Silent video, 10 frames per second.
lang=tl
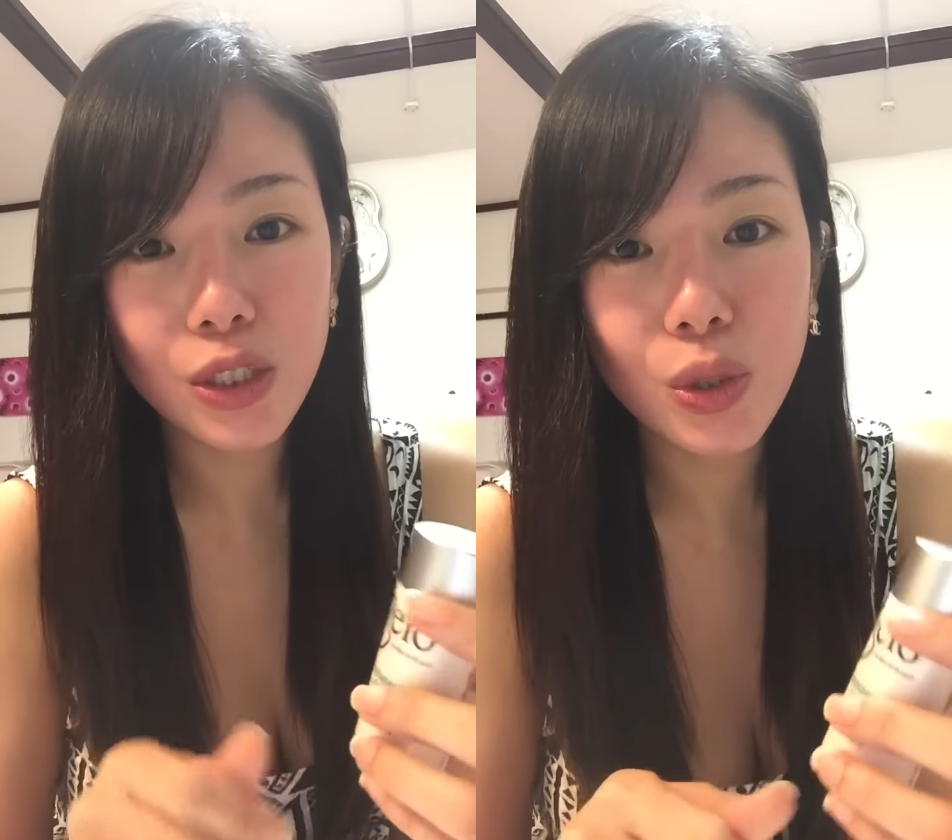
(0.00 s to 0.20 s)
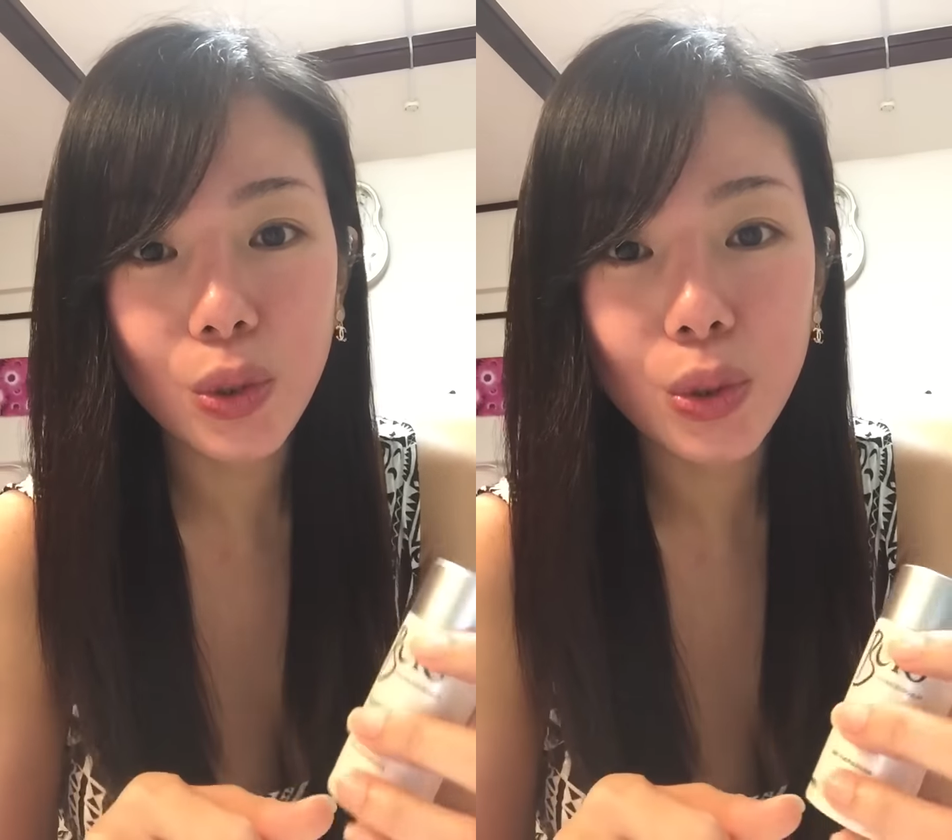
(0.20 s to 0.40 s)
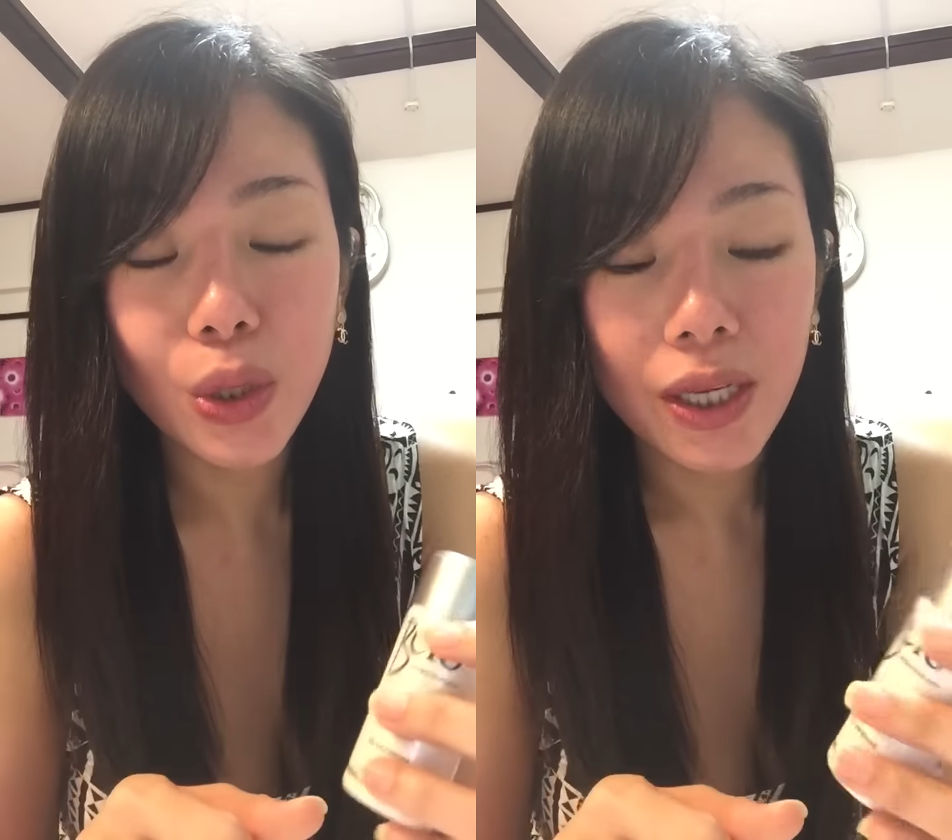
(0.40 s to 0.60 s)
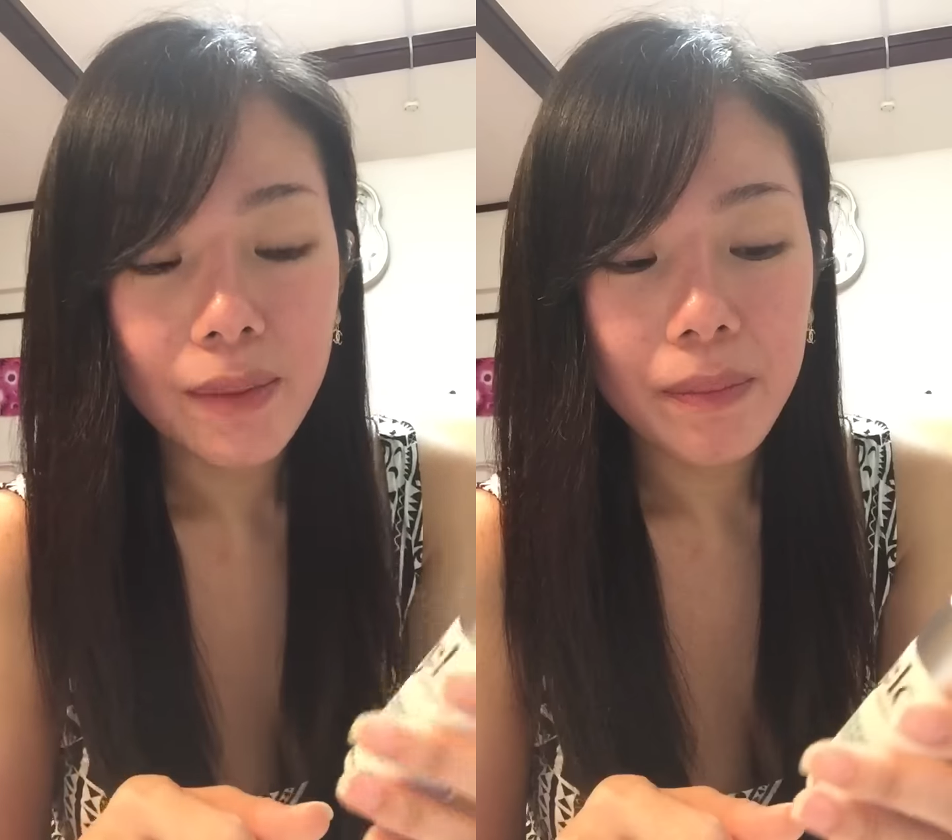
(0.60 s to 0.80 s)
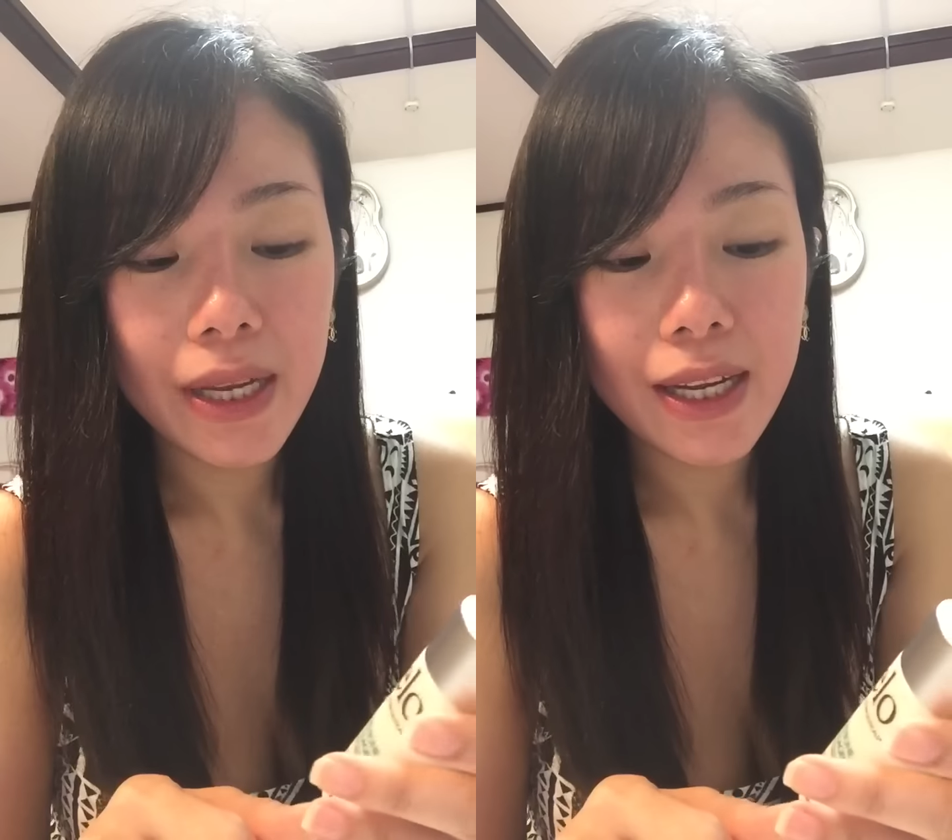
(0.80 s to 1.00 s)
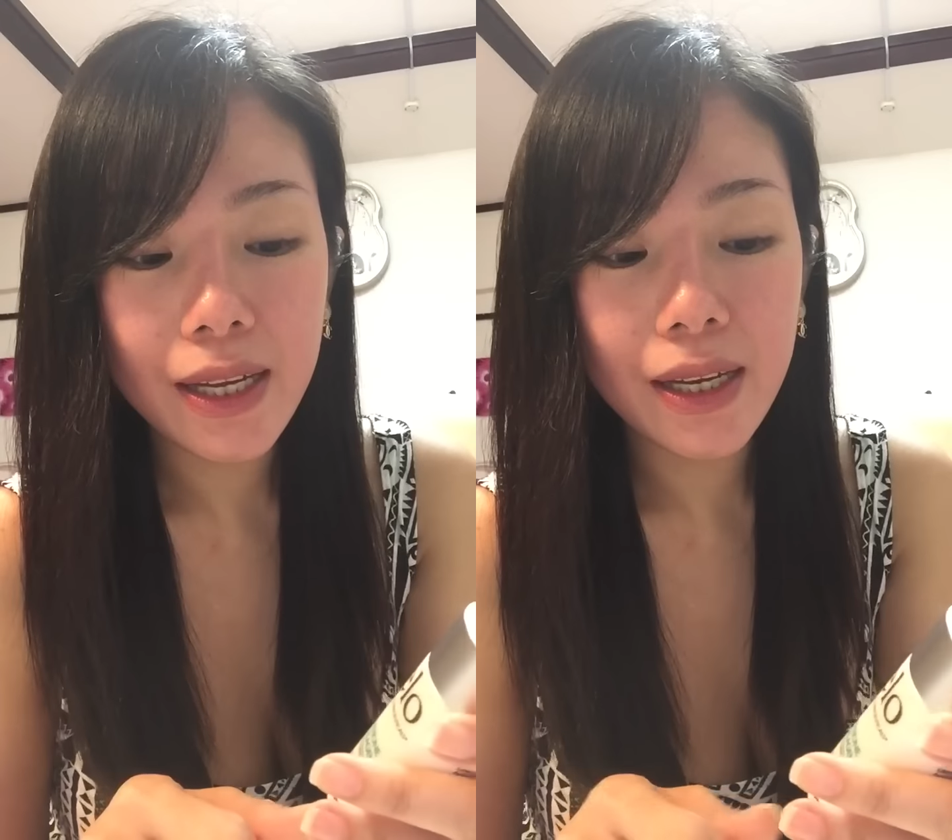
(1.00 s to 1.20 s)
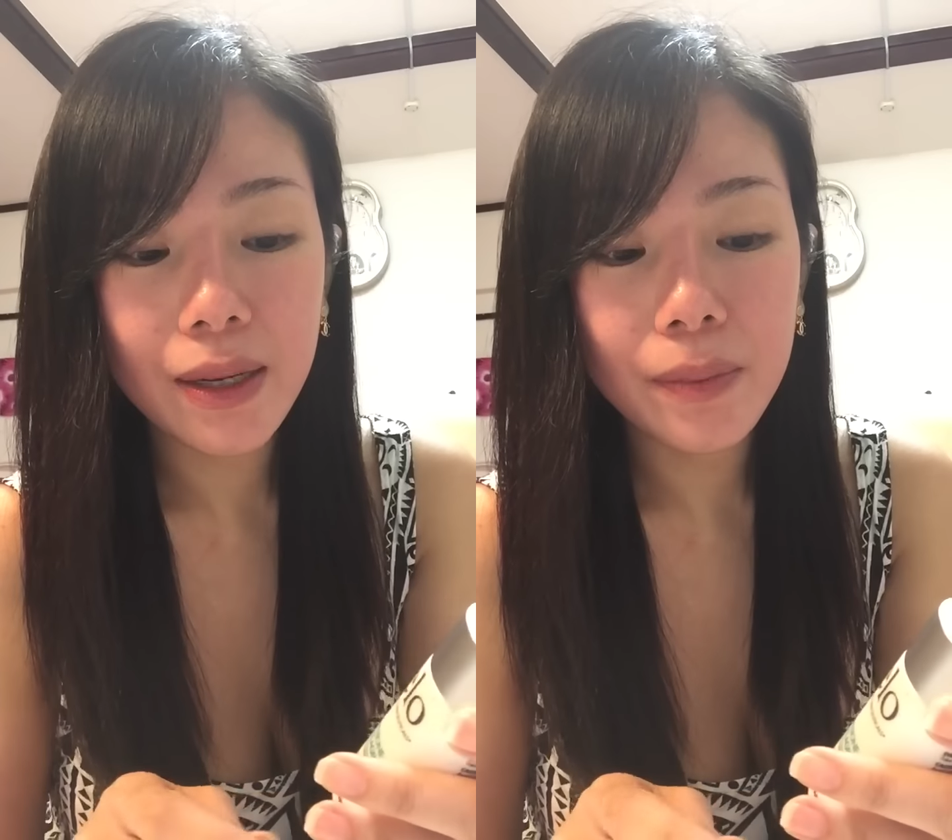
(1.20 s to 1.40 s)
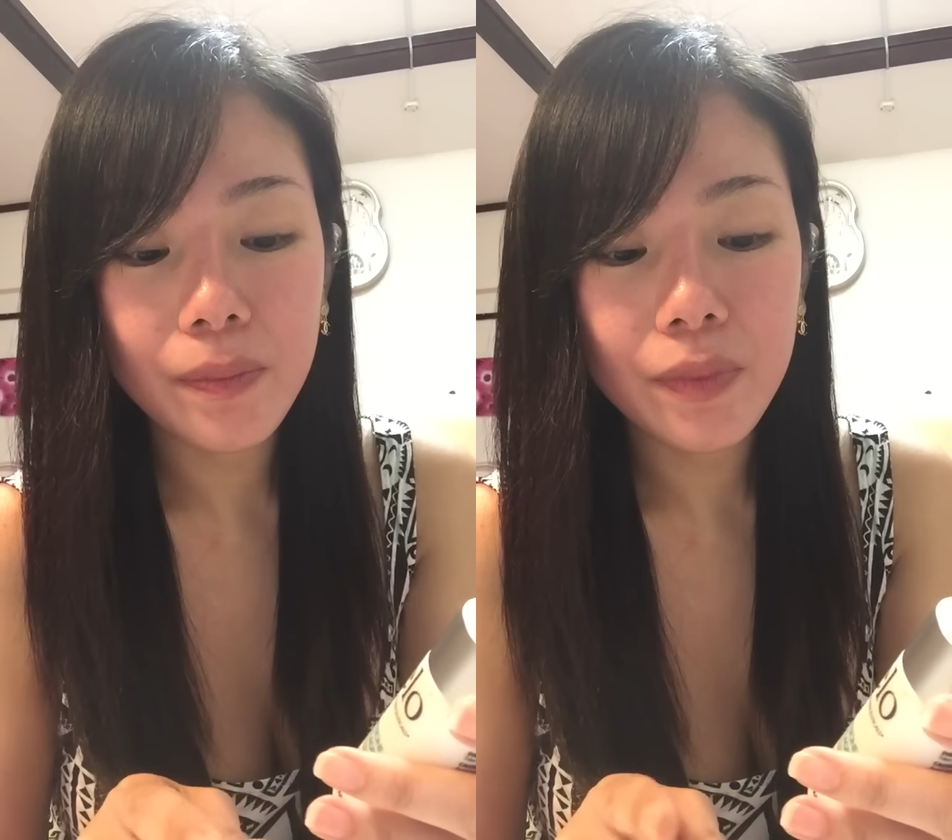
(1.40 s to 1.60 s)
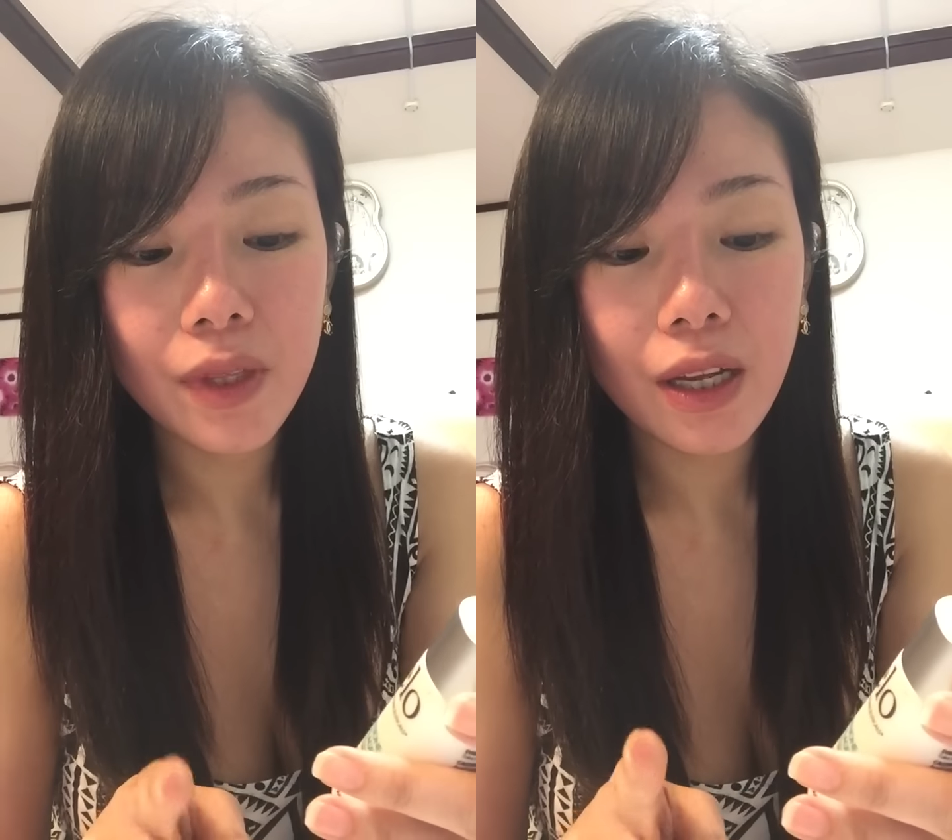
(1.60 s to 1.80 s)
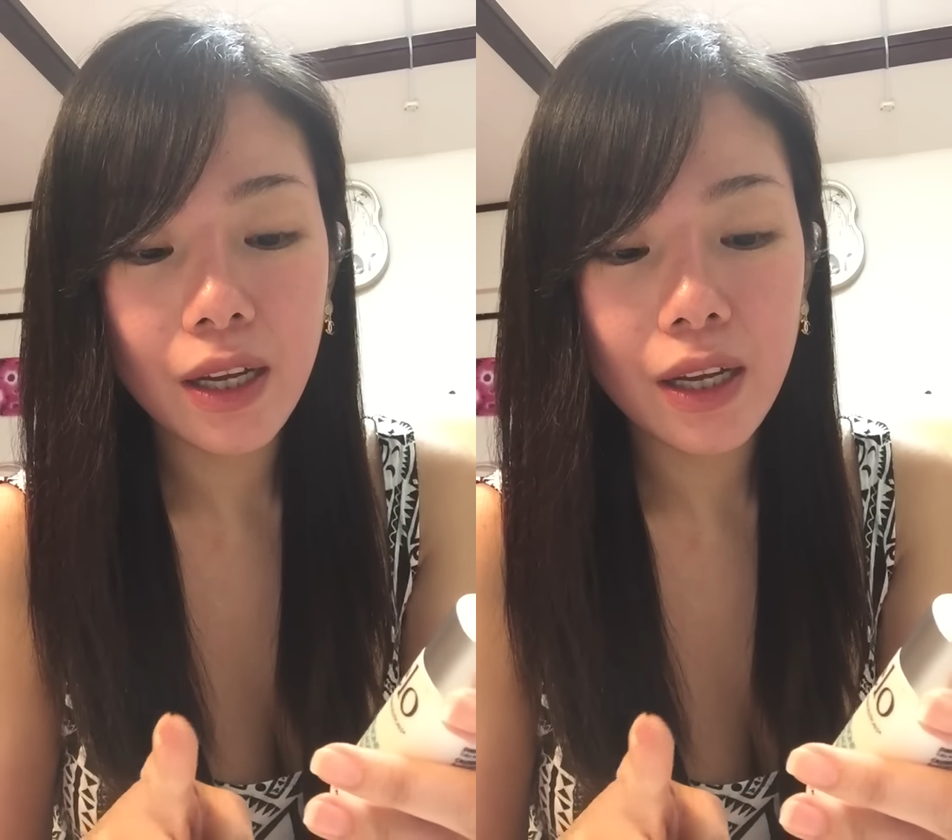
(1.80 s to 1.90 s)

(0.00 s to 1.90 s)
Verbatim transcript: So may na, um